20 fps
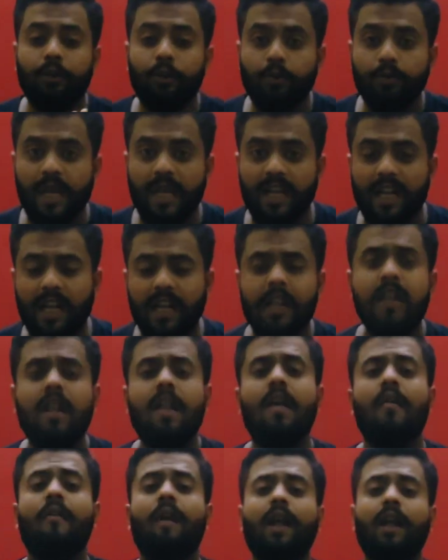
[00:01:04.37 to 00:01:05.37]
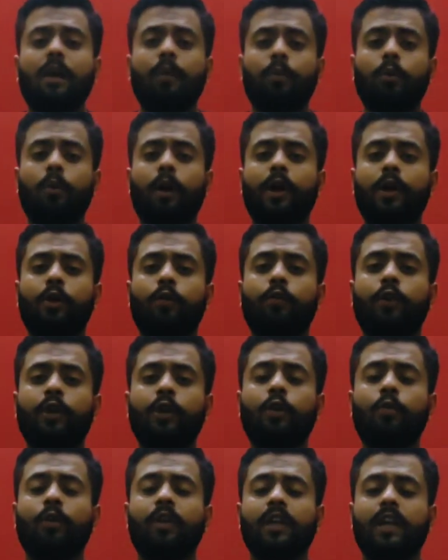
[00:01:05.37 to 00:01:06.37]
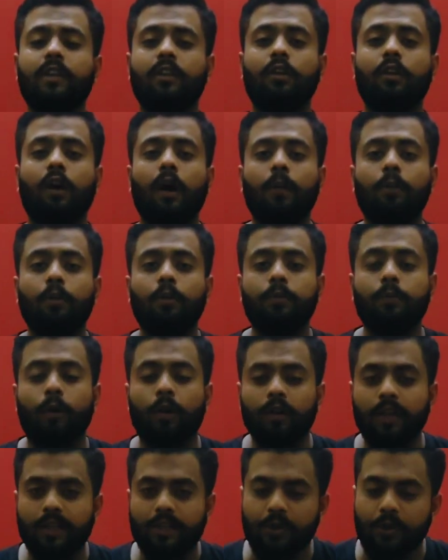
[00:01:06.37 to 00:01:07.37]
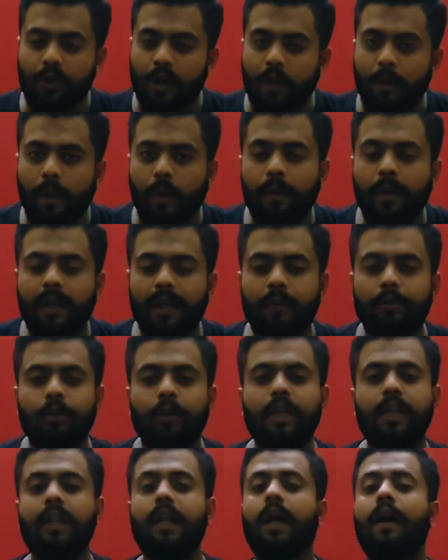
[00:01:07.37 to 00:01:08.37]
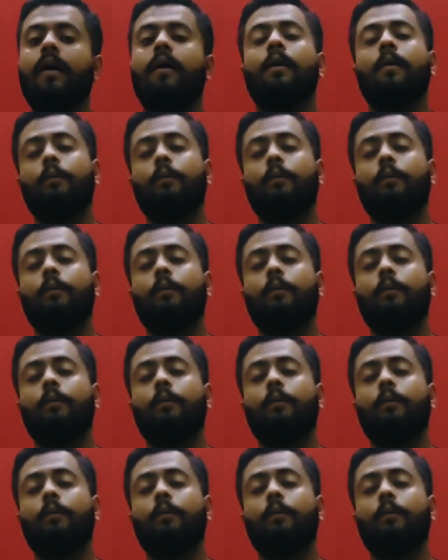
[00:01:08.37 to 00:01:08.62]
यूट्यूब चैनल वेलकम टू माय न्यू वीडियो उम्मीद करता हूँ आप लोग बहुत अच्छे होंगे मैं भी अलहमदिल्ला